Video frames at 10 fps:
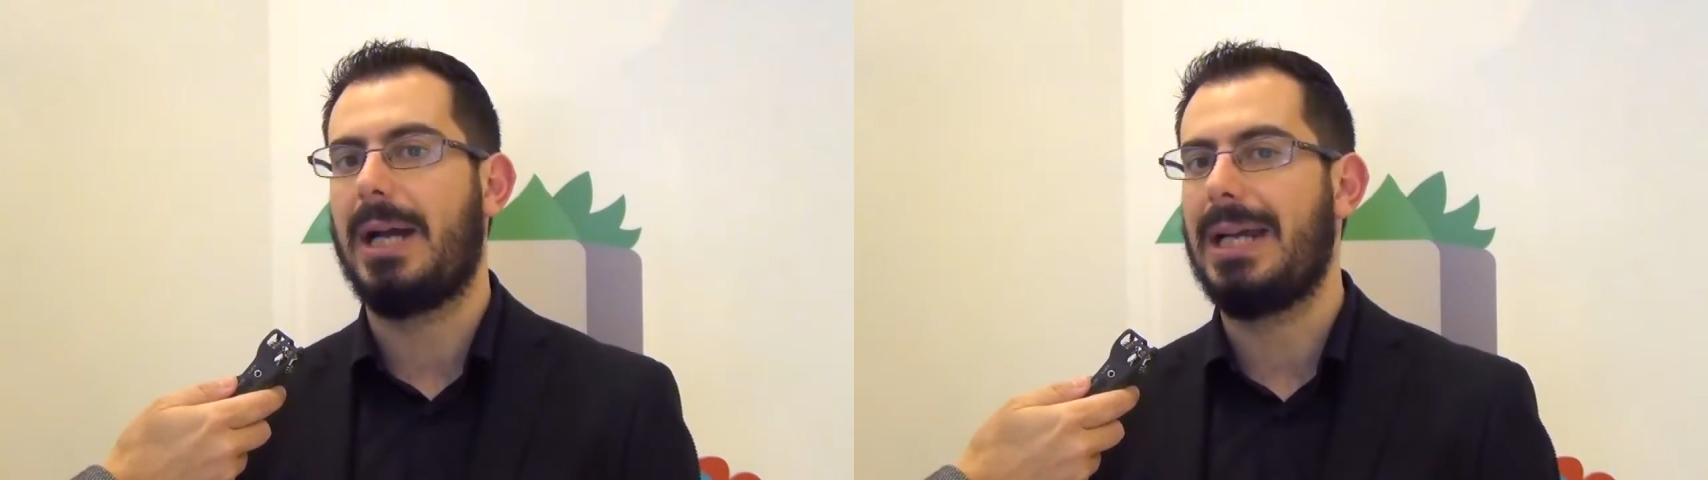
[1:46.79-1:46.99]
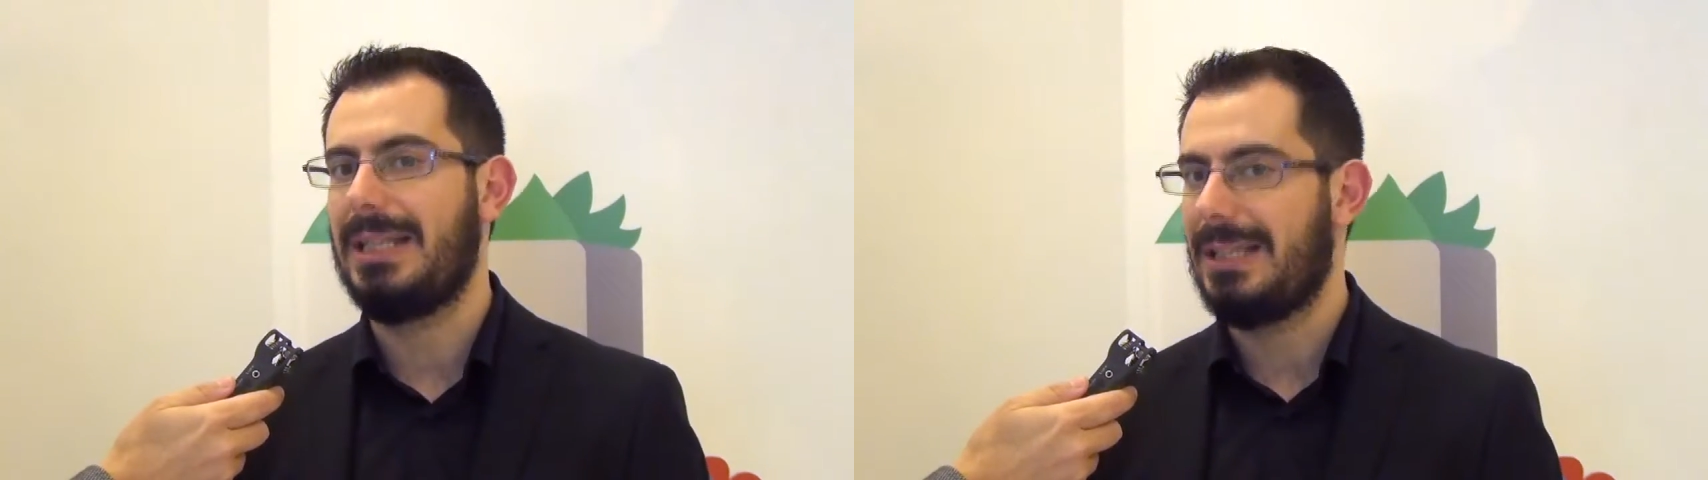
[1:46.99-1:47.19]

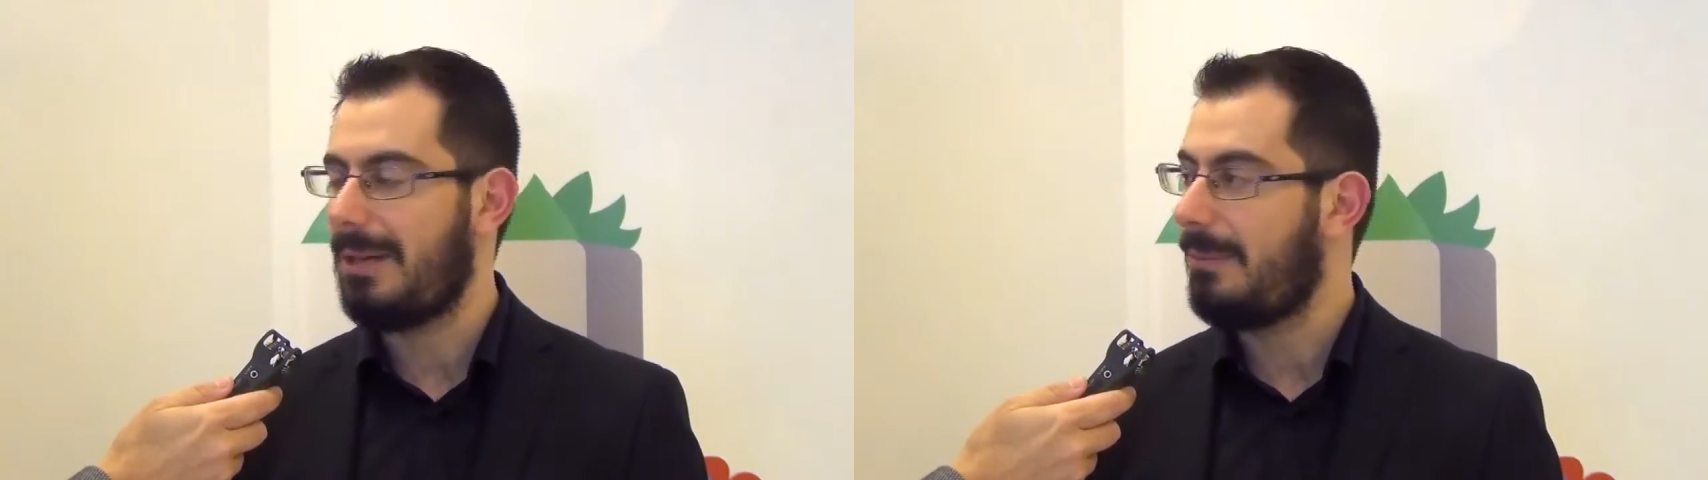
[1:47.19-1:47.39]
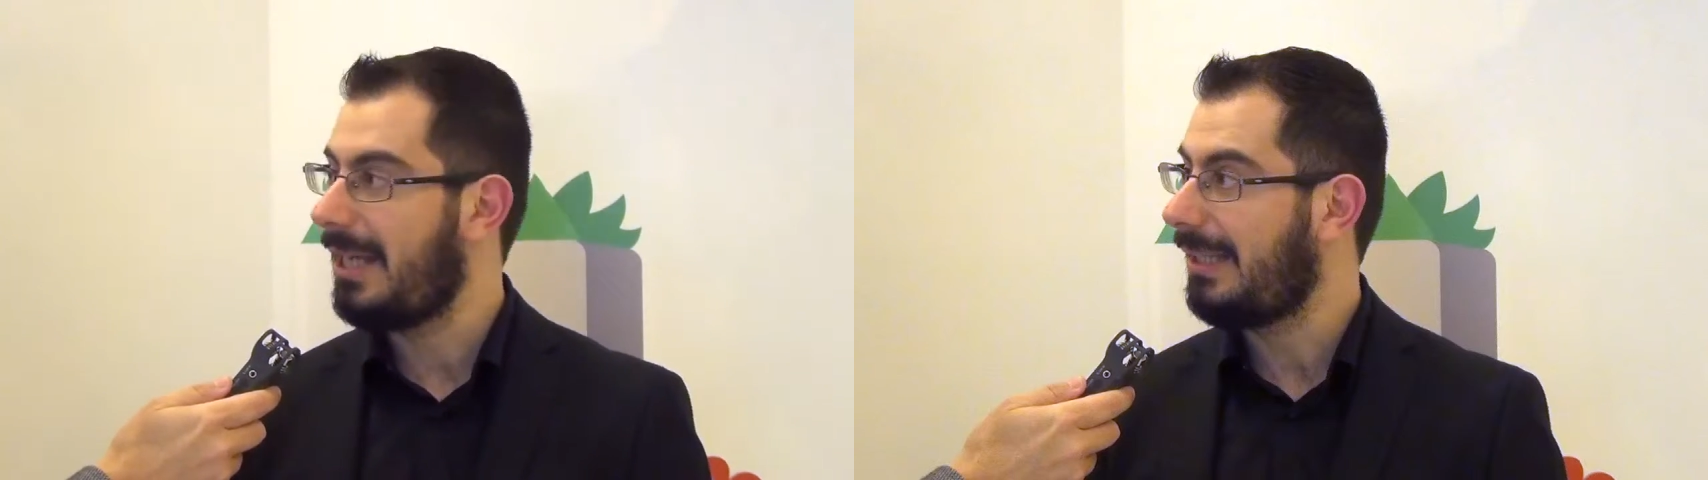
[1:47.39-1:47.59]
magari
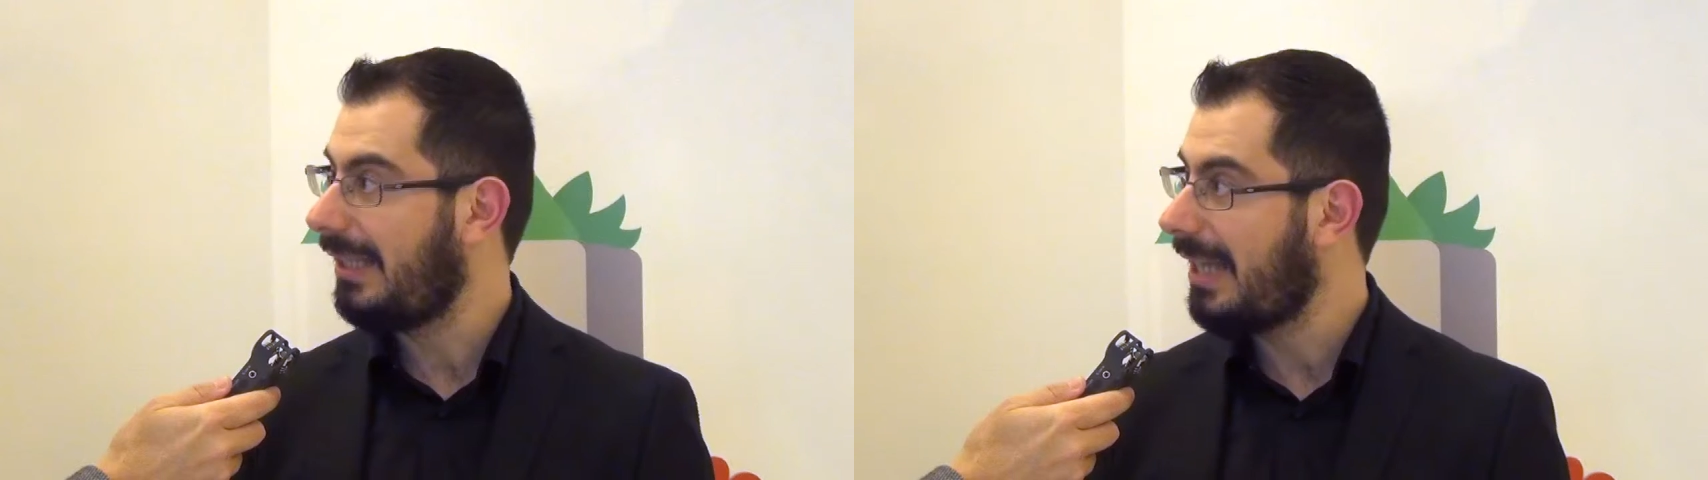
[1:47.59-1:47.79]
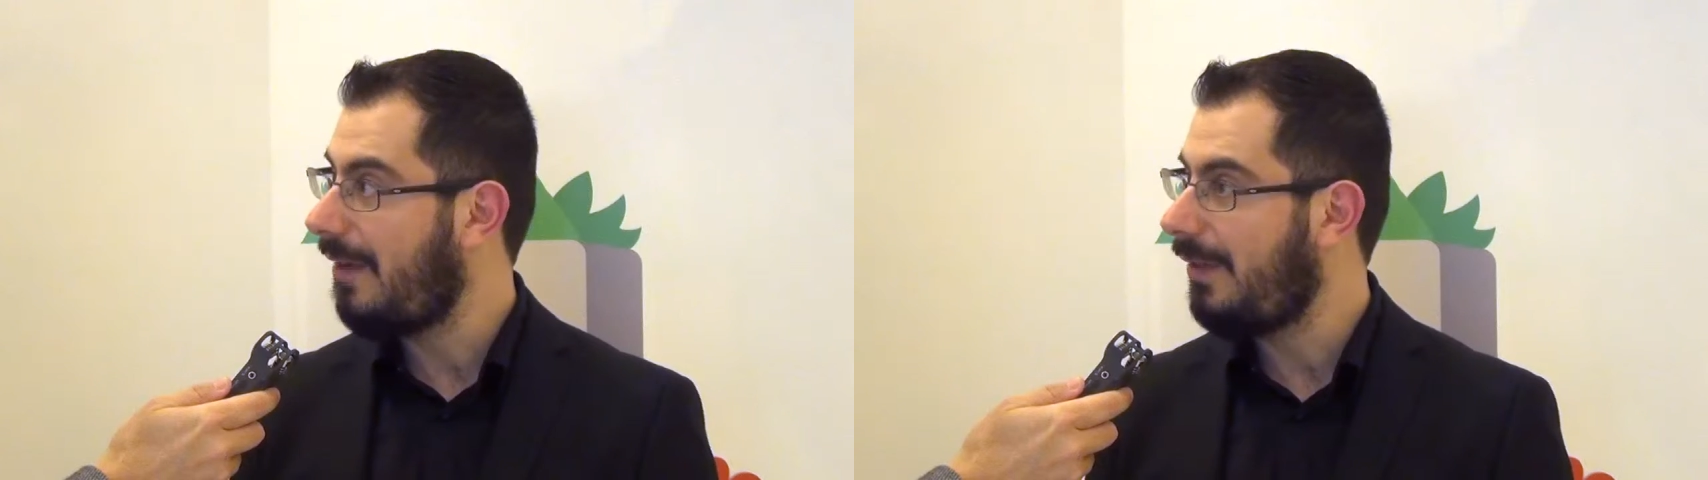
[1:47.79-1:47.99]

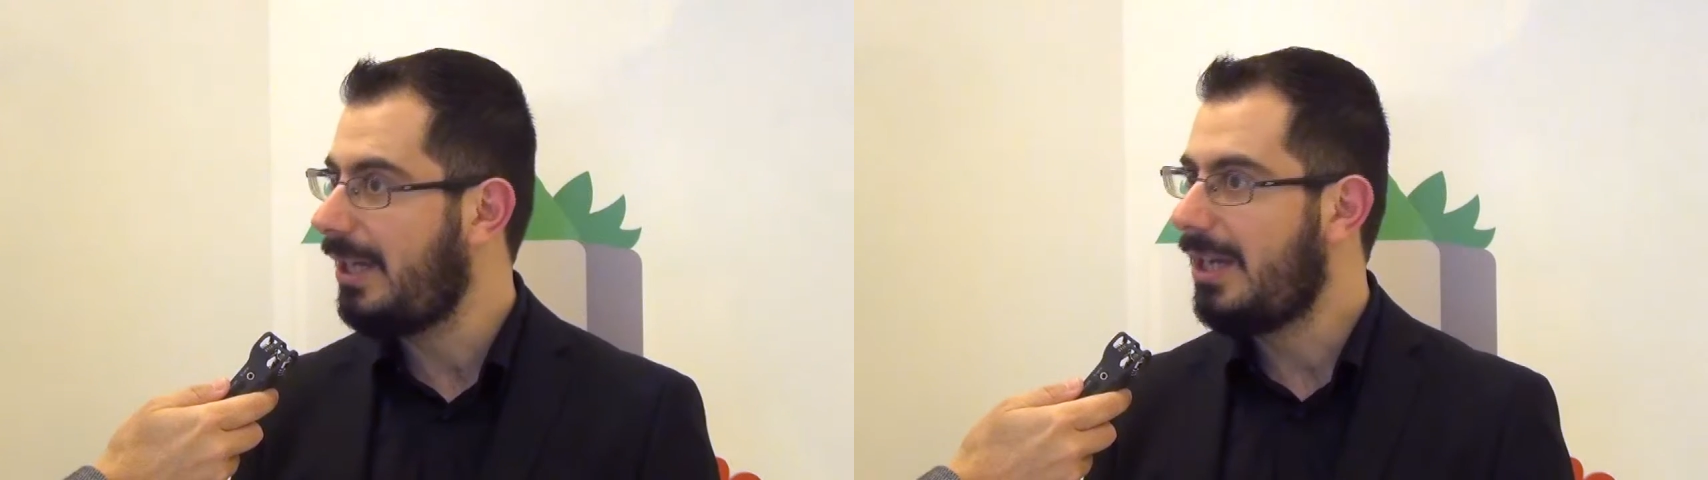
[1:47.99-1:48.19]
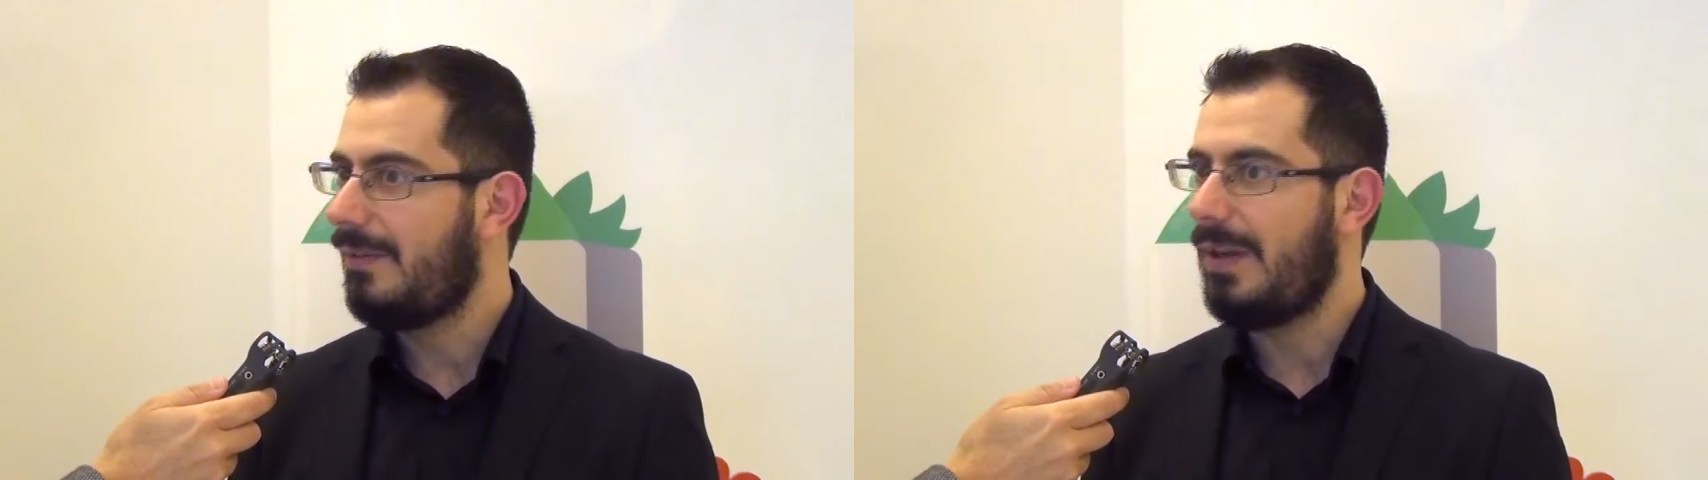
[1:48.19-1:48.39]
determinate chiavi